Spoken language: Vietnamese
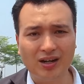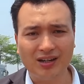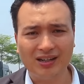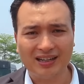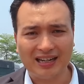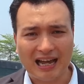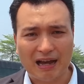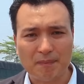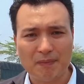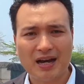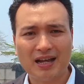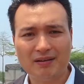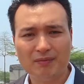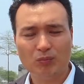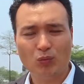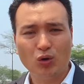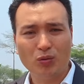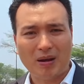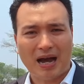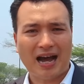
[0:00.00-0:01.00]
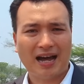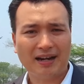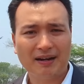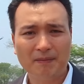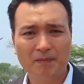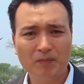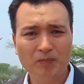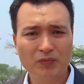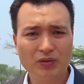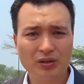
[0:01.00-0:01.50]
thương làm ăn buôn bán
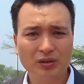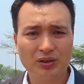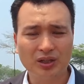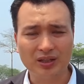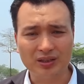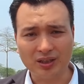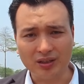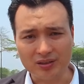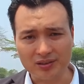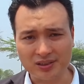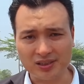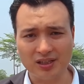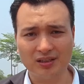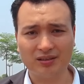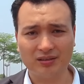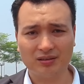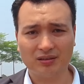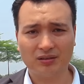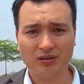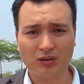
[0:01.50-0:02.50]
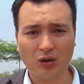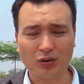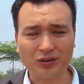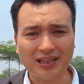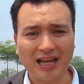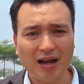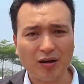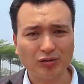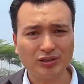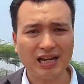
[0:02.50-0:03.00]
thì thực sự nó
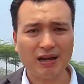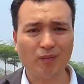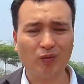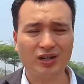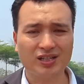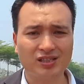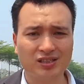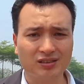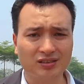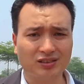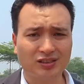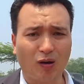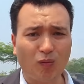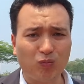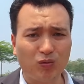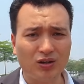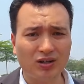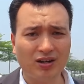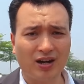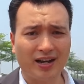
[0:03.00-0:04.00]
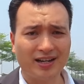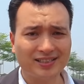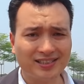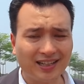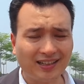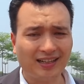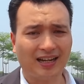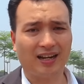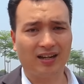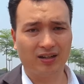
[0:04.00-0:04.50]
tạo ra một cái sự dòng người
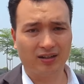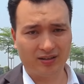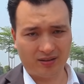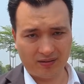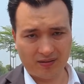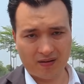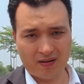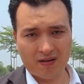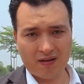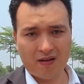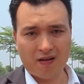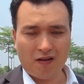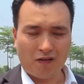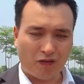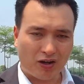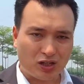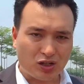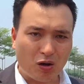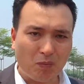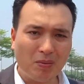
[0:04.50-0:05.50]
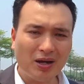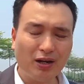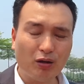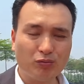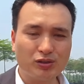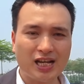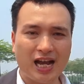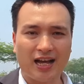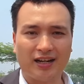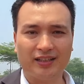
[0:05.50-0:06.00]
rất là lớn và trong bất
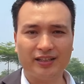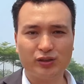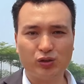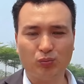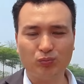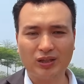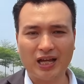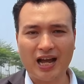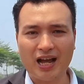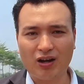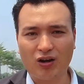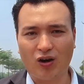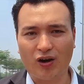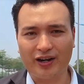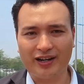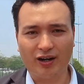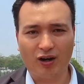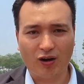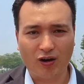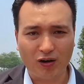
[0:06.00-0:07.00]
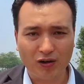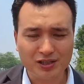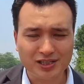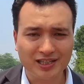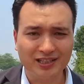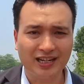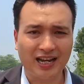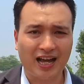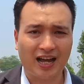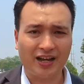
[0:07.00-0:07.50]
động sản thì chúng ta gọi đó
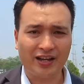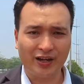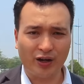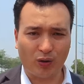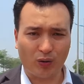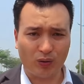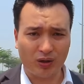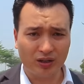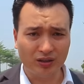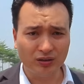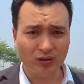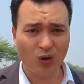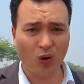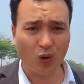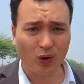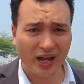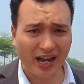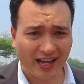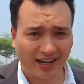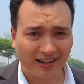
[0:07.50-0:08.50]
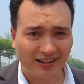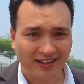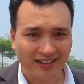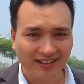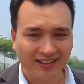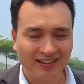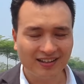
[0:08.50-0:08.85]
chính là hiệu ứng hố đen